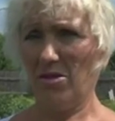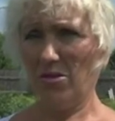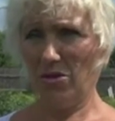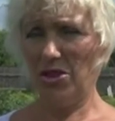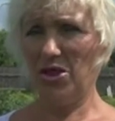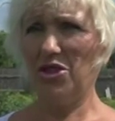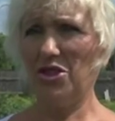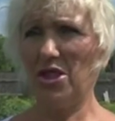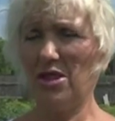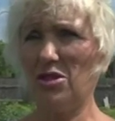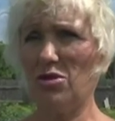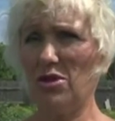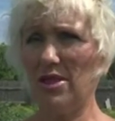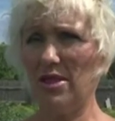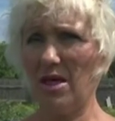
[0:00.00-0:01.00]
очень
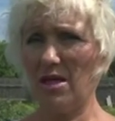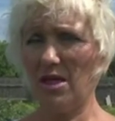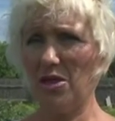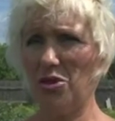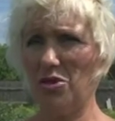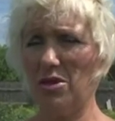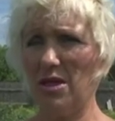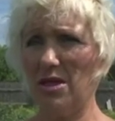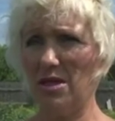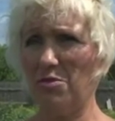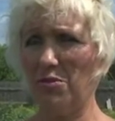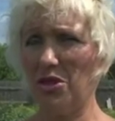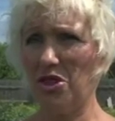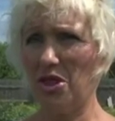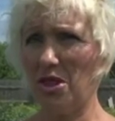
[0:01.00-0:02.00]
часто. То есть я хочу
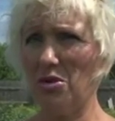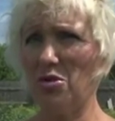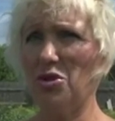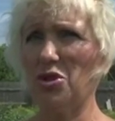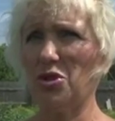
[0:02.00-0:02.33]
этим подчеркнуть,